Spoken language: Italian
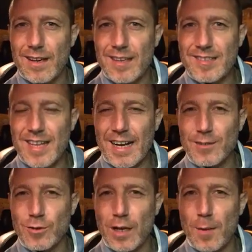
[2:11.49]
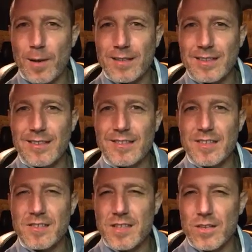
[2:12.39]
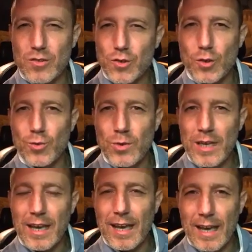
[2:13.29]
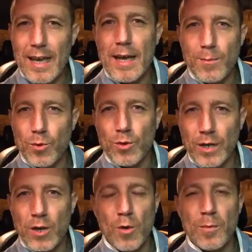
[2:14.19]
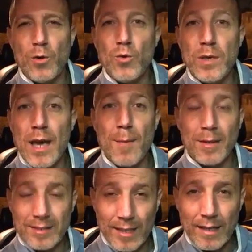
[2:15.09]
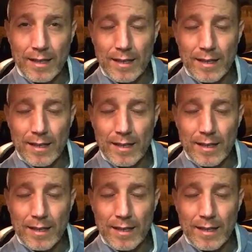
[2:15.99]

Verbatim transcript: è schierato dalla parte di se stesso, lui è amore, come lui ama te,